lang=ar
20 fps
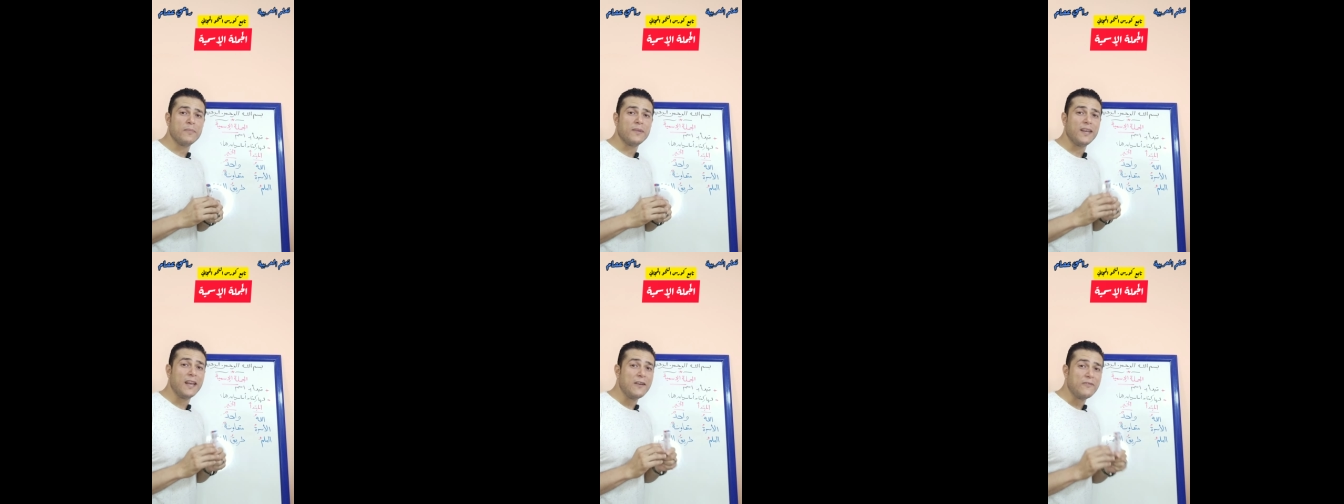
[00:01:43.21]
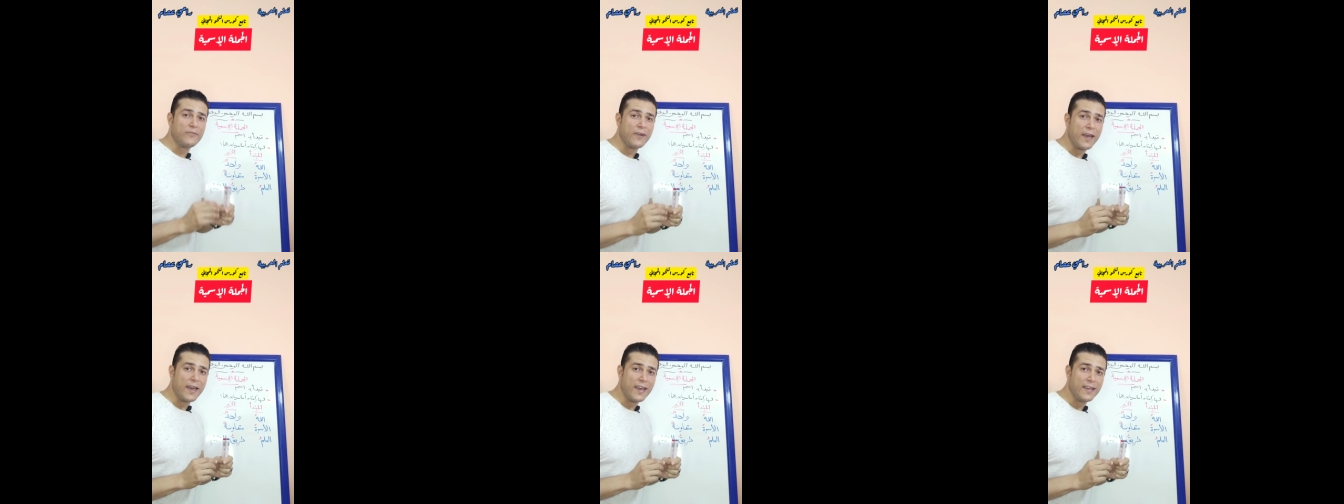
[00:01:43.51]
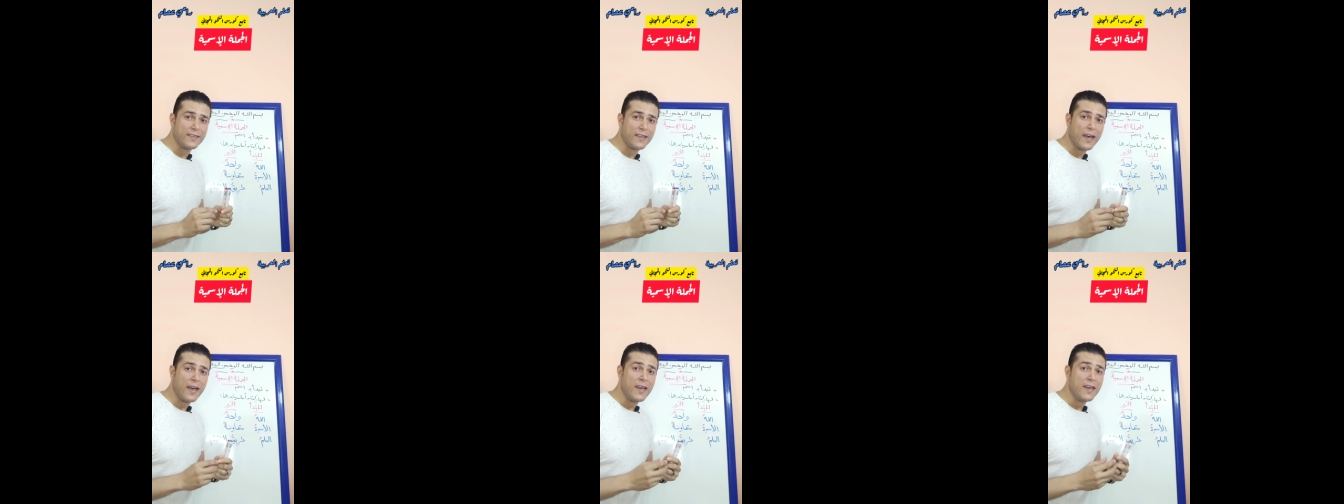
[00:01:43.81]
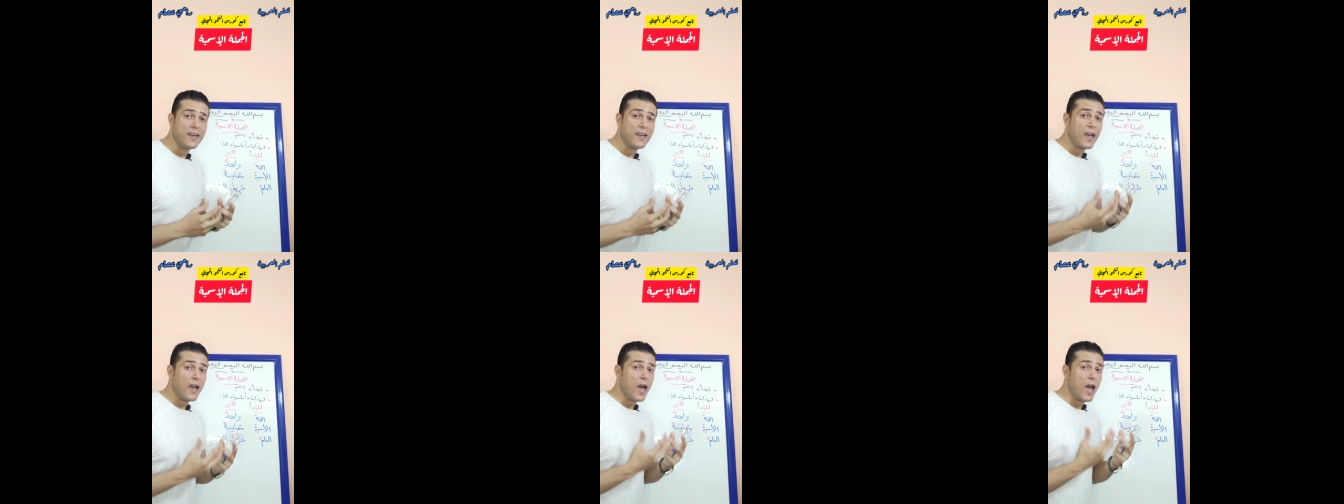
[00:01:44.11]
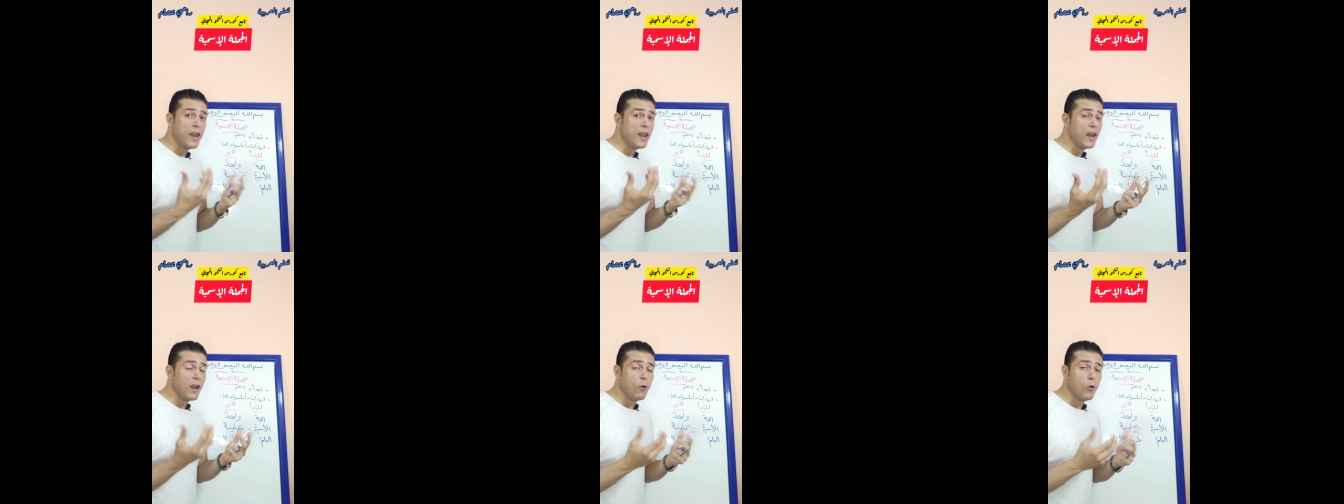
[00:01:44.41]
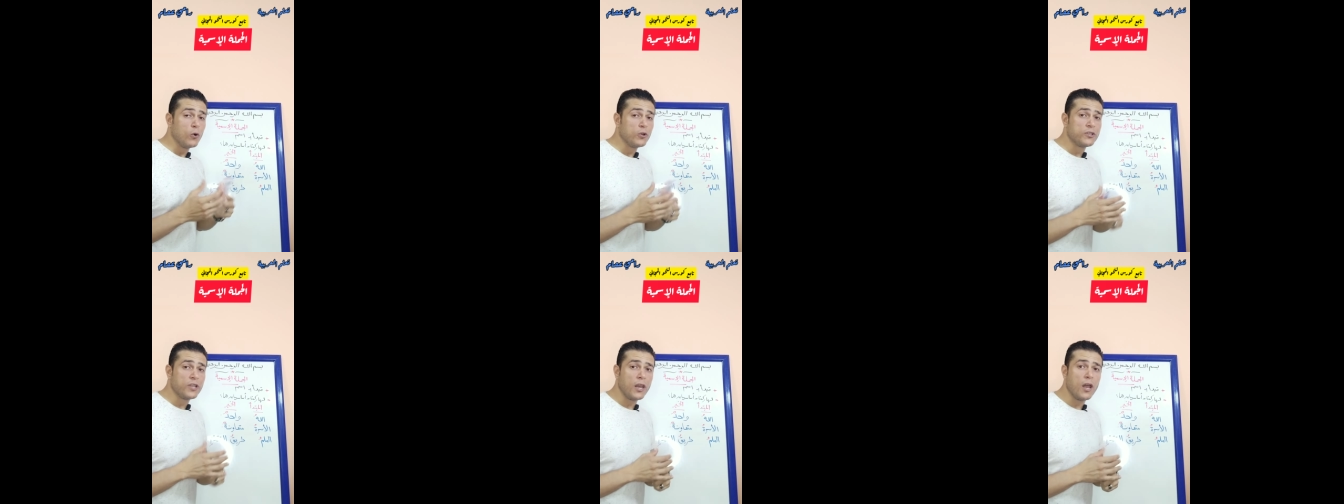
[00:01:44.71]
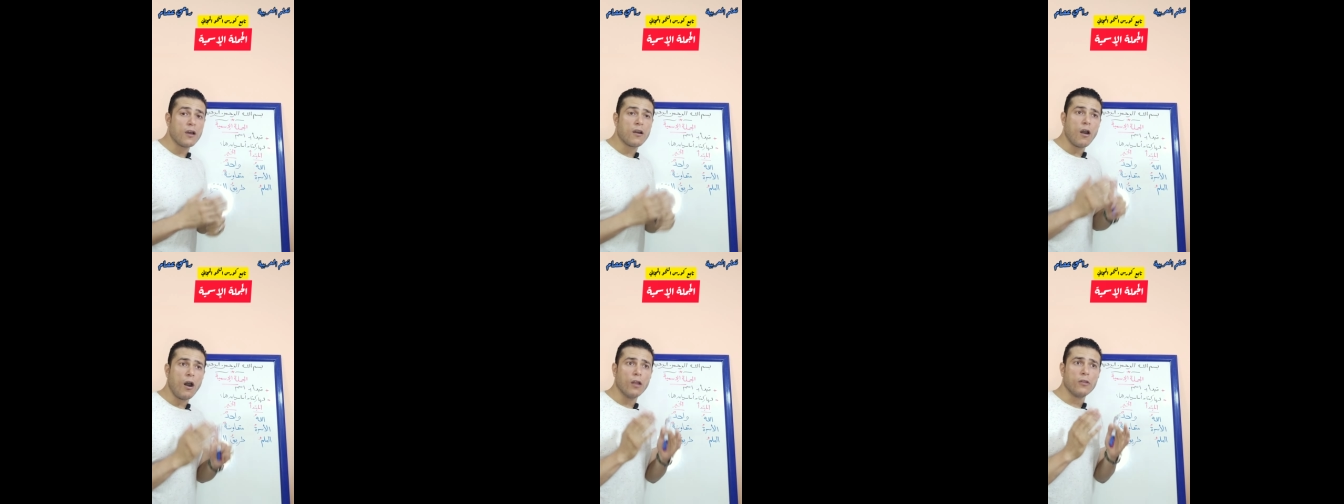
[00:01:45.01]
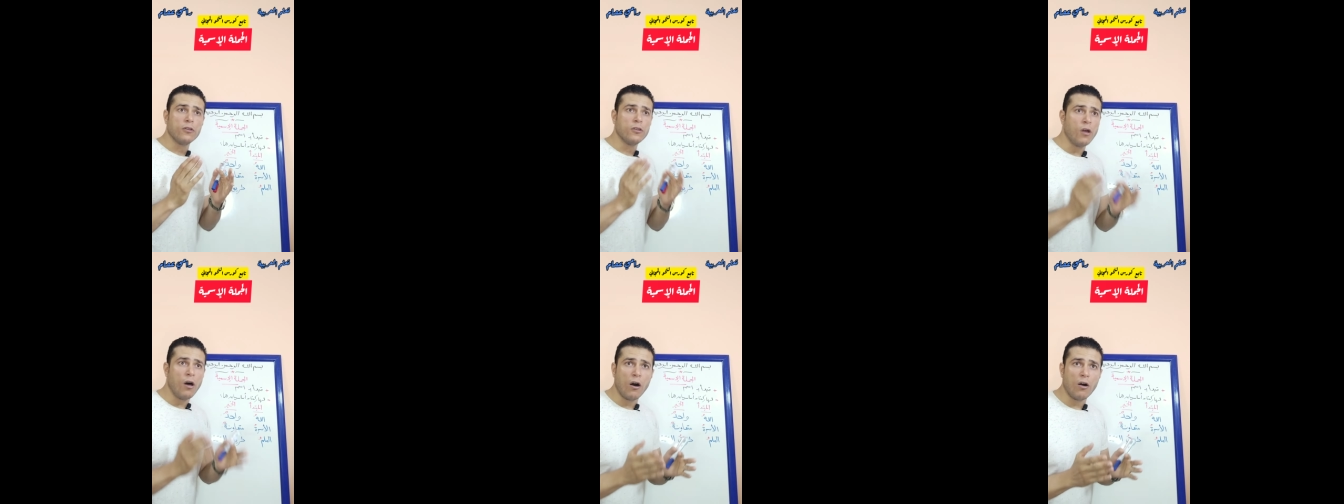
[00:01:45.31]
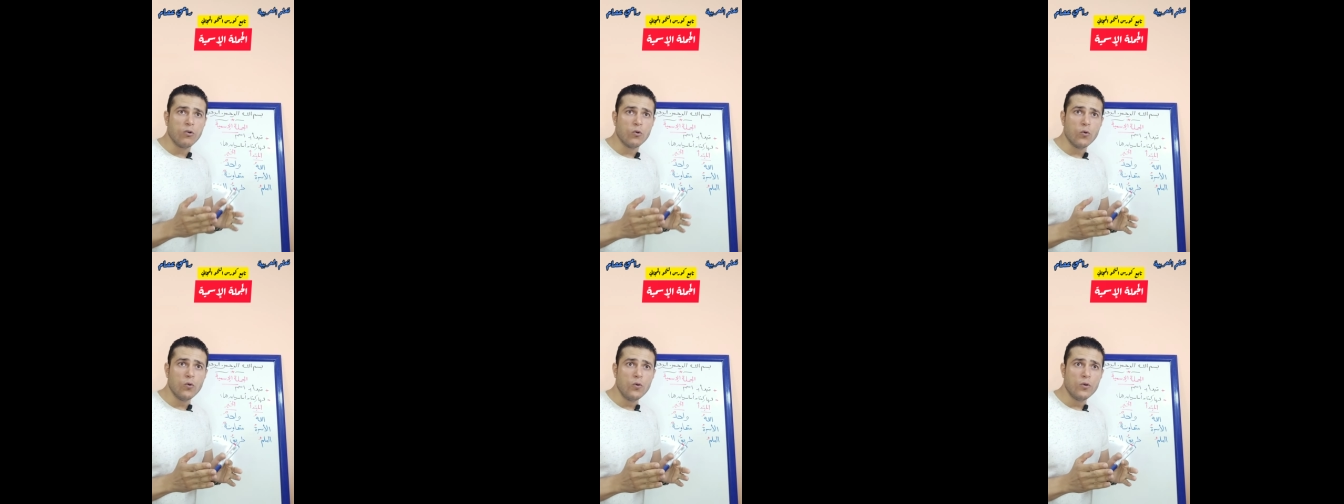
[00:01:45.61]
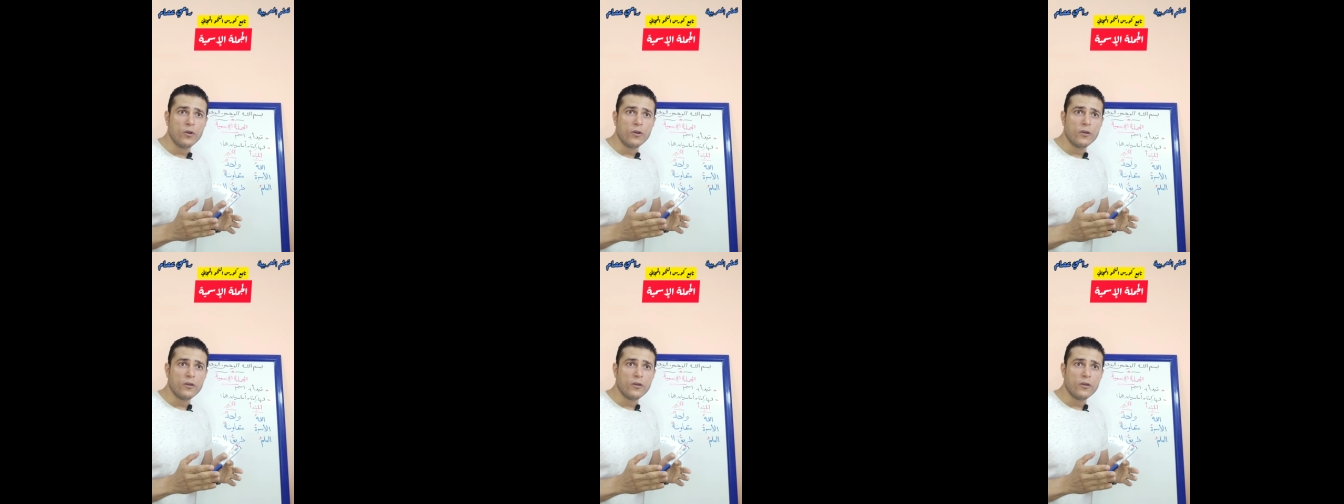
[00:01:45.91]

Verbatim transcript: للفائدة أنا لو قلت لك الله